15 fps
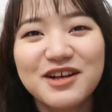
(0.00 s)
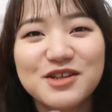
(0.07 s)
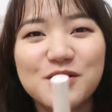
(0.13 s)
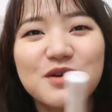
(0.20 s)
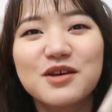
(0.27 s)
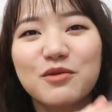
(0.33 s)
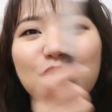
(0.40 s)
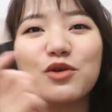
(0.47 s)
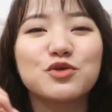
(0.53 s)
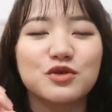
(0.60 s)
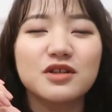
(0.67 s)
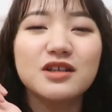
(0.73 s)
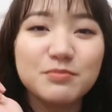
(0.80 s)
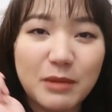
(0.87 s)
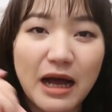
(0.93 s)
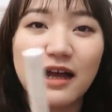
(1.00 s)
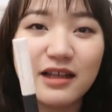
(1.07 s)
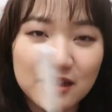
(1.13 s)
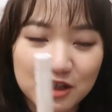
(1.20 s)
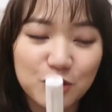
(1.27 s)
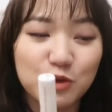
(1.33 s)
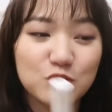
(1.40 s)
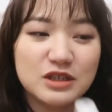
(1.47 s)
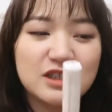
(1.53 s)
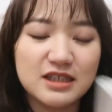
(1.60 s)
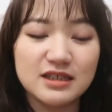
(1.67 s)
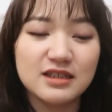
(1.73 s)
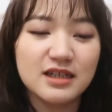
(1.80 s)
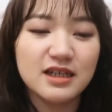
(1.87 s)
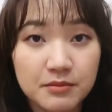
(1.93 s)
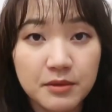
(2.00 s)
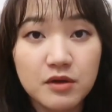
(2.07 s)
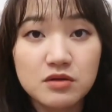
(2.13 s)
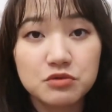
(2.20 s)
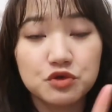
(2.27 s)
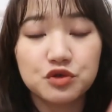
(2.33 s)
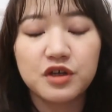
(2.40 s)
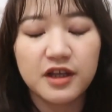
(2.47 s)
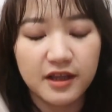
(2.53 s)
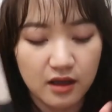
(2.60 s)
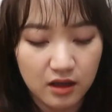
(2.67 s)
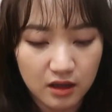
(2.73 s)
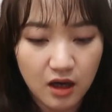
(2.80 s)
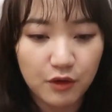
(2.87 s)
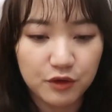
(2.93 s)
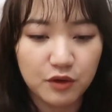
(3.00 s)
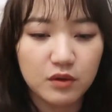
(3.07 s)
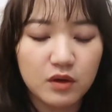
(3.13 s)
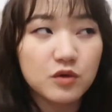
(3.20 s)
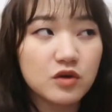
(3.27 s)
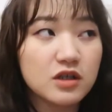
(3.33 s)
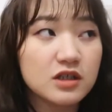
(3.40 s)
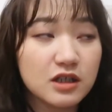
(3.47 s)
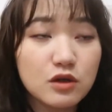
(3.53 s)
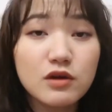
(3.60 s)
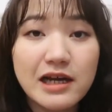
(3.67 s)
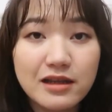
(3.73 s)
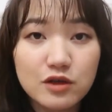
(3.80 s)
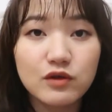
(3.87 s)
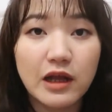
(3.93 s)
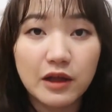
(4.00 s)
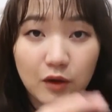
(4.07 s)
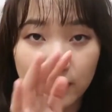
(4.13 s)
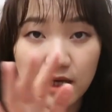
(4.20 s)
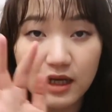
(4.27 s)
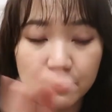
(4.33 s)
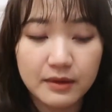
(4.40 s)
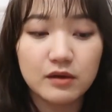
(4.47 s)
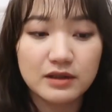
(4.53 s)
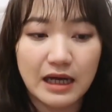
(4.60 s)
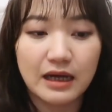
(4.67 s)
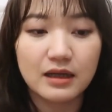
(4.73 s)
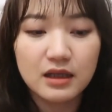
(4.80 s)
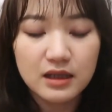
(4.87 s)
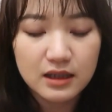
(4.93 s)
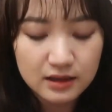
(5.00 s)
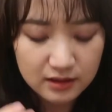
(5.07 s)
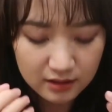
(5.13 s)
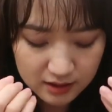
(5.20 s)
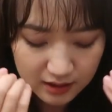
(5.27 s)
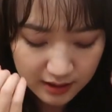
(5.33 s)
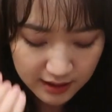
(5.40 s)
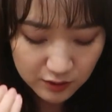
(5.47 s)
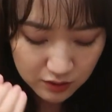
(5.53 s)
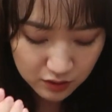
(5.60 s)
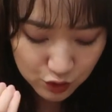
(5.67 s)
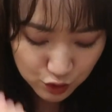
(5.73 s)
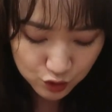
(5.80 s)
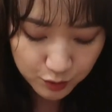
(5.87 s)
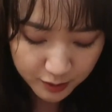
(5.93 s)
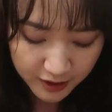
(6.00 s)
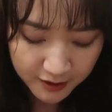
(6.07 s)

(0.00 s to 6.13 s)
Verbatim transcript: 所以我决定把它丢弃，没有什么缺点，很好用，就是能够看得出来有它和没有它的这个眼妆的区